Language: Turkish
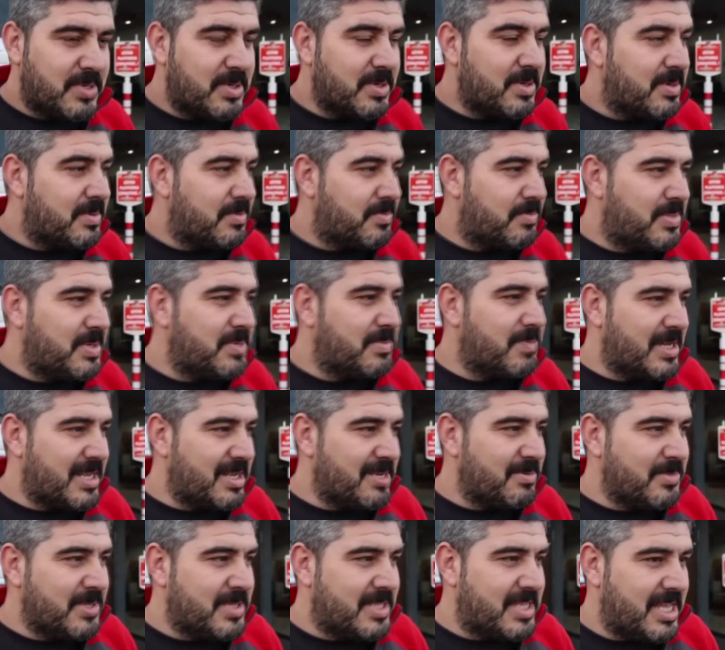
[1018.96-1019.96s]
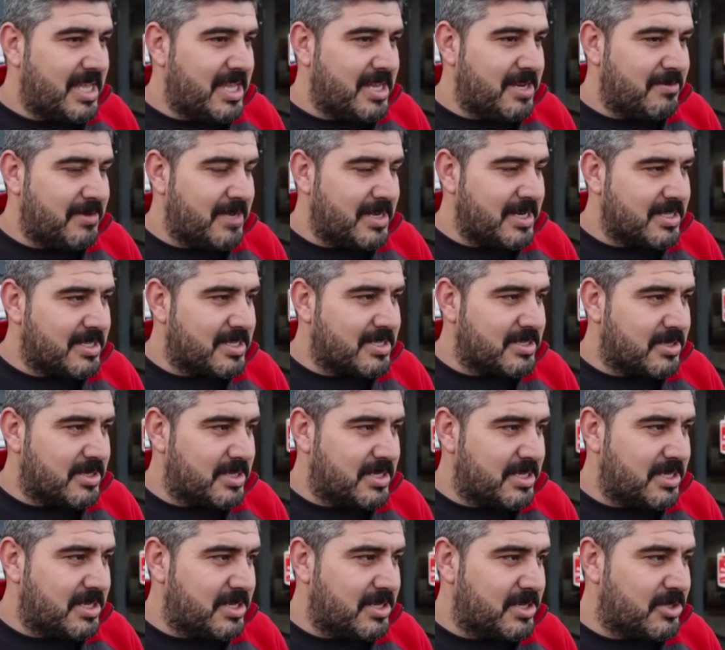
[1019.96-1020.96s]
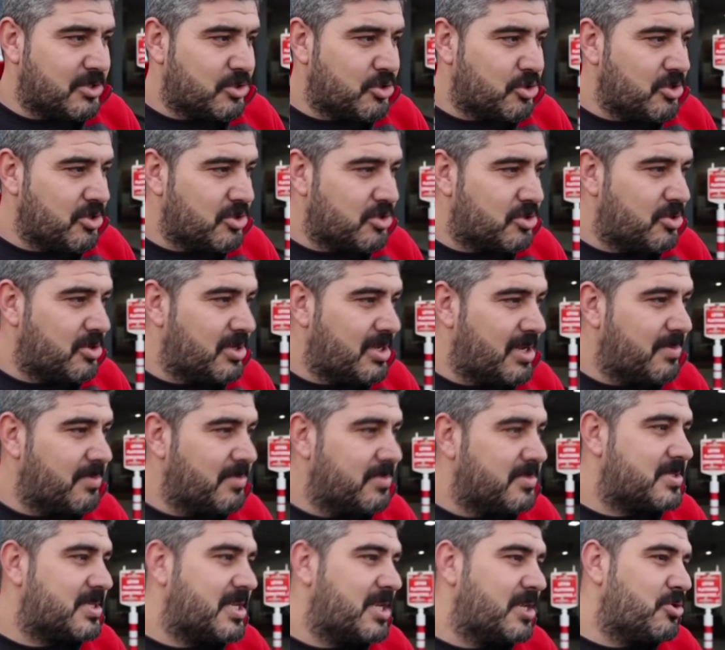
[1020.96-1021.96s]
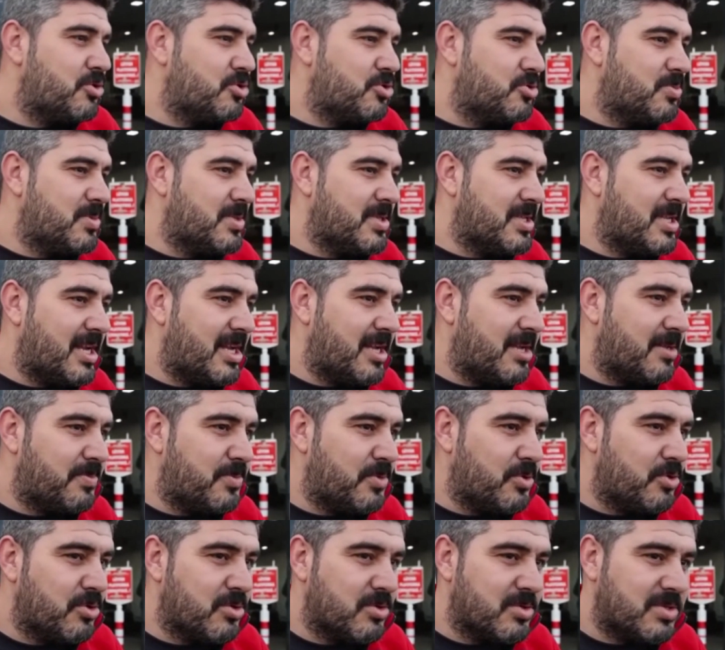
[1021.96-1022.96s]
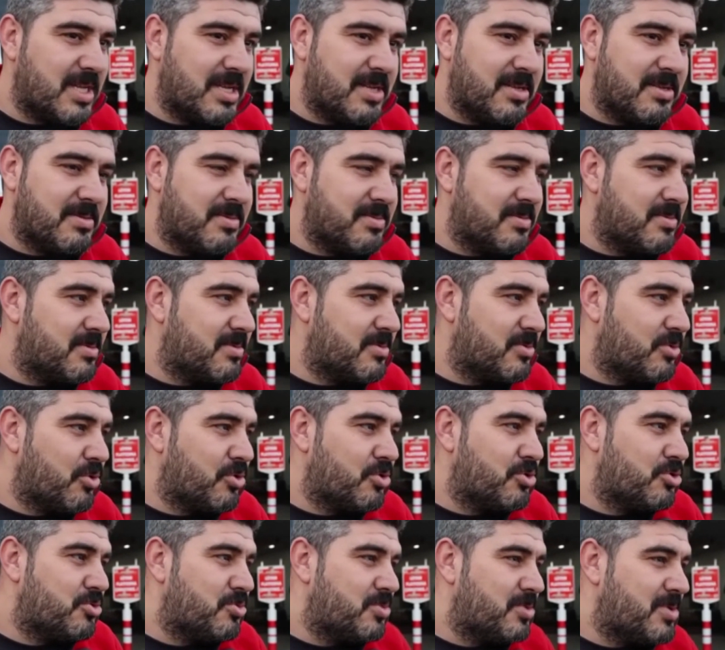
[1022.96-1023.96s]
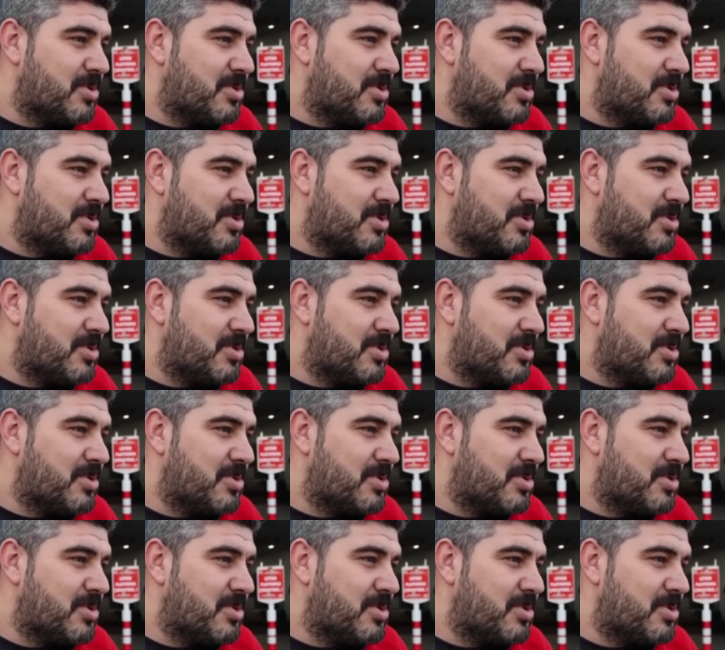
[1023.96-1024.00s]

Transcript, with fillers: Bir, bir malın bir değeri var. Ee, şöyle söyleyeyim. 800 bin liralık bir ürünü sen 900